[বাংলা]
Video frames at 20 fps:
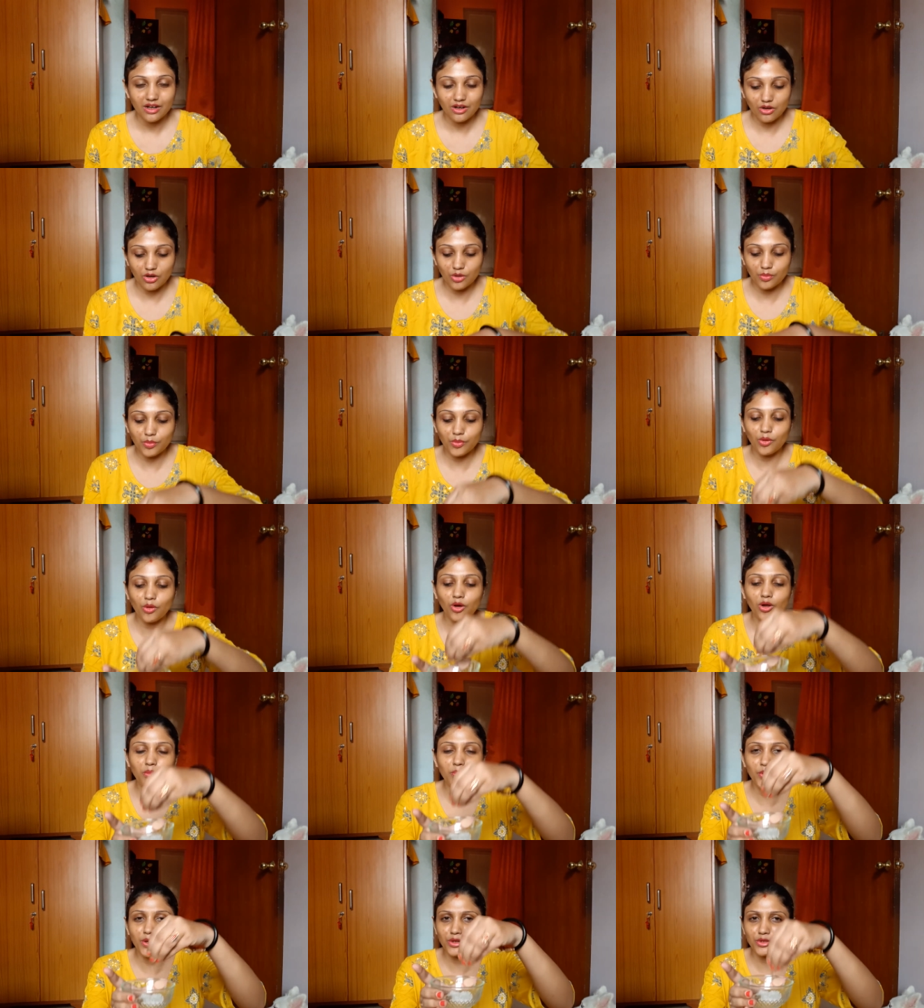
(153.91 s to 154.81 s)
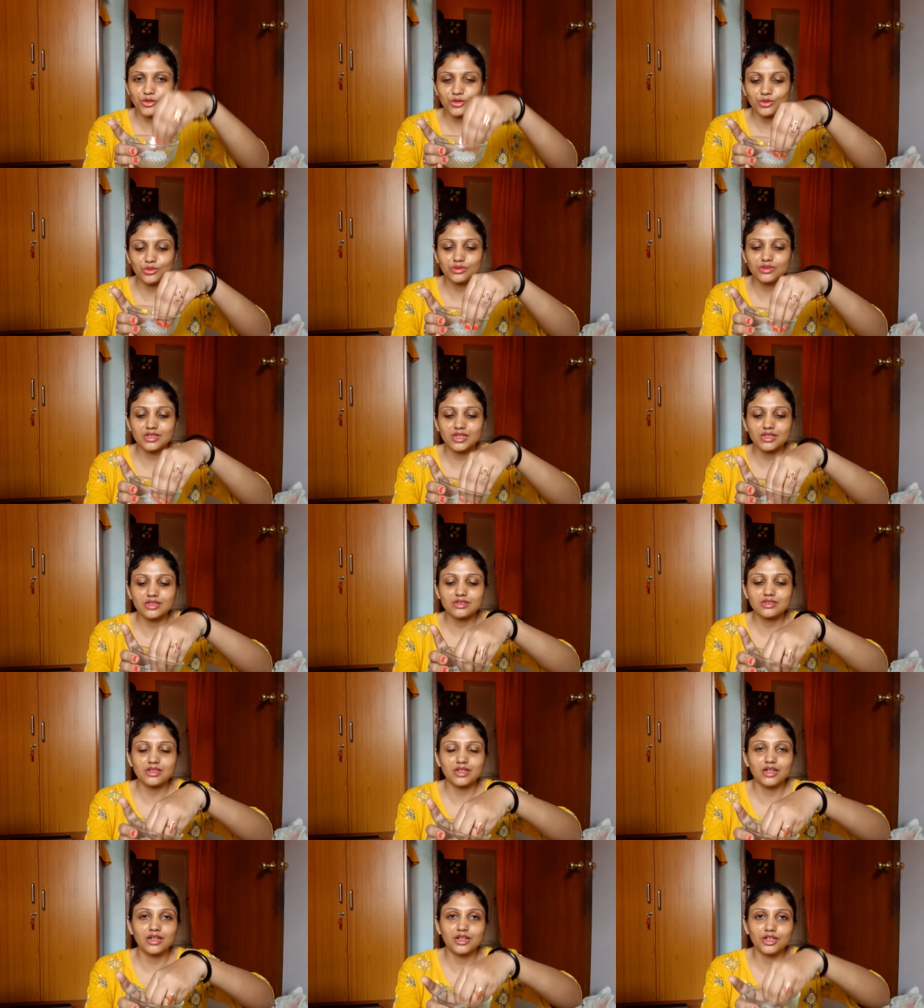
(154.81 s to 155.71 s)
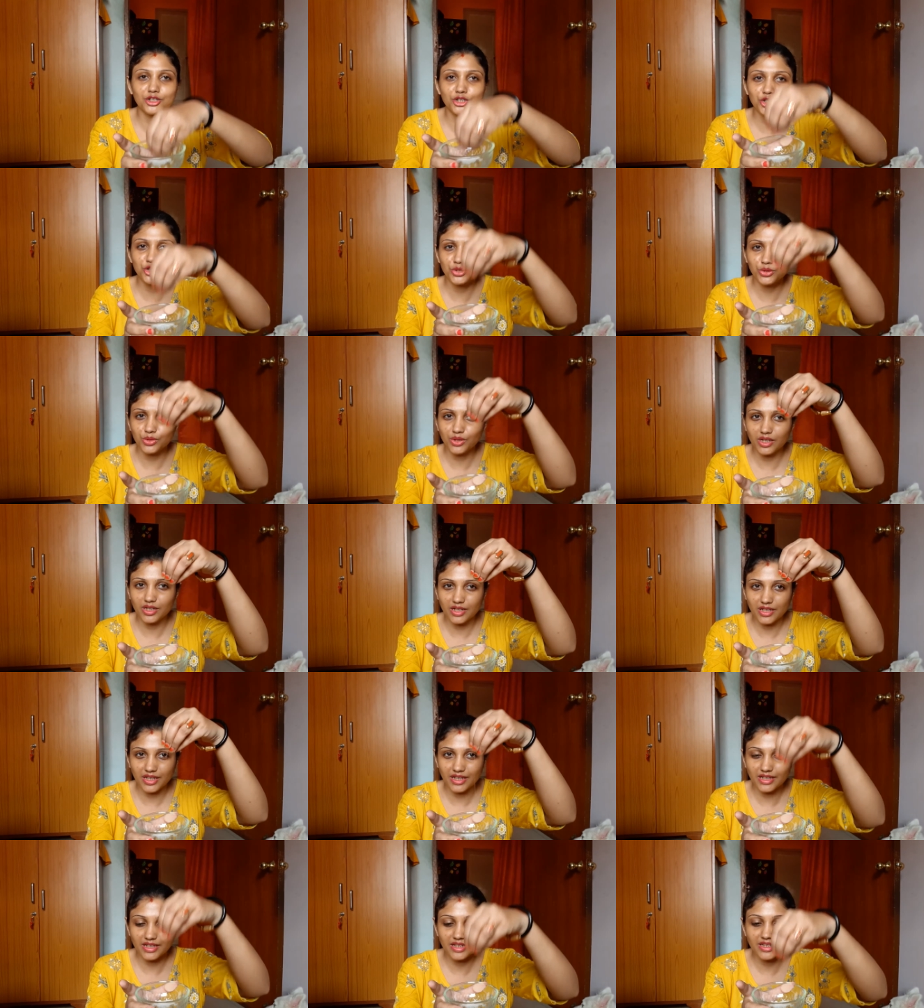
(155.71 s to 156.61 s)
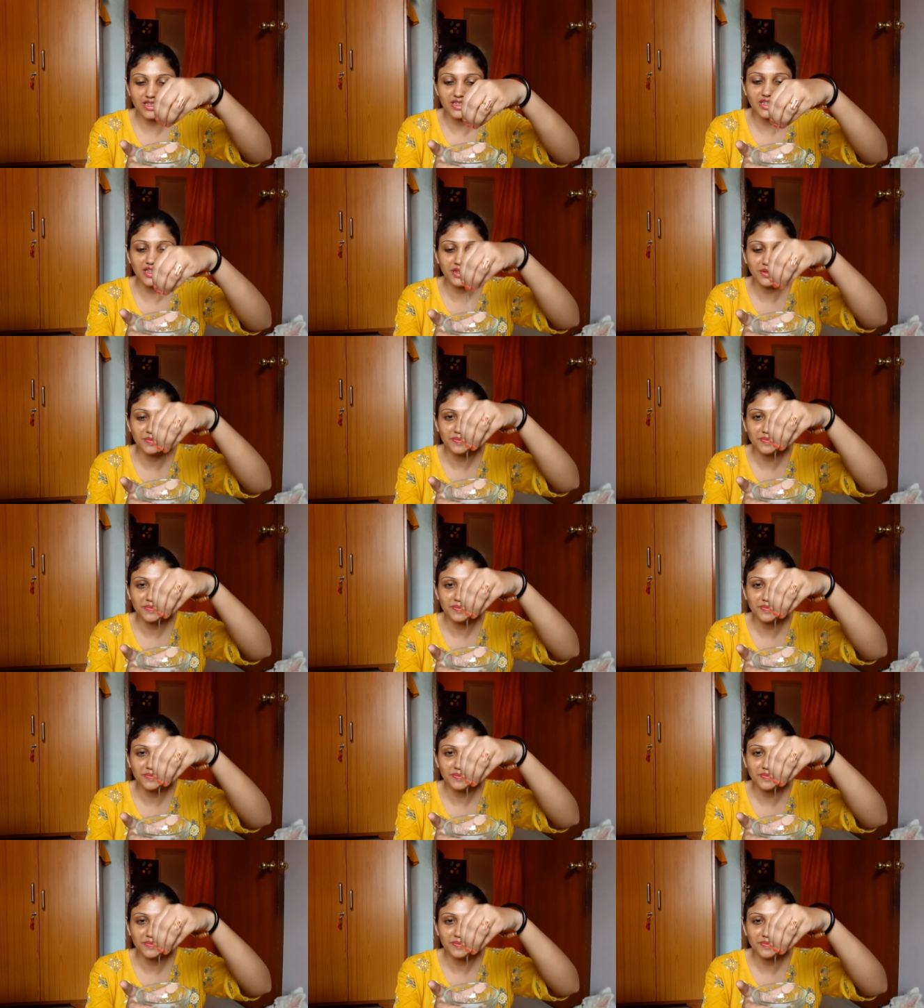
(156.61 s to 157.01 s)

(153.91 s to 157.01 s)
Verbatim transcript: অল্প অল্প একটু জাস্ট সুগার নিয়ে নিয়েছি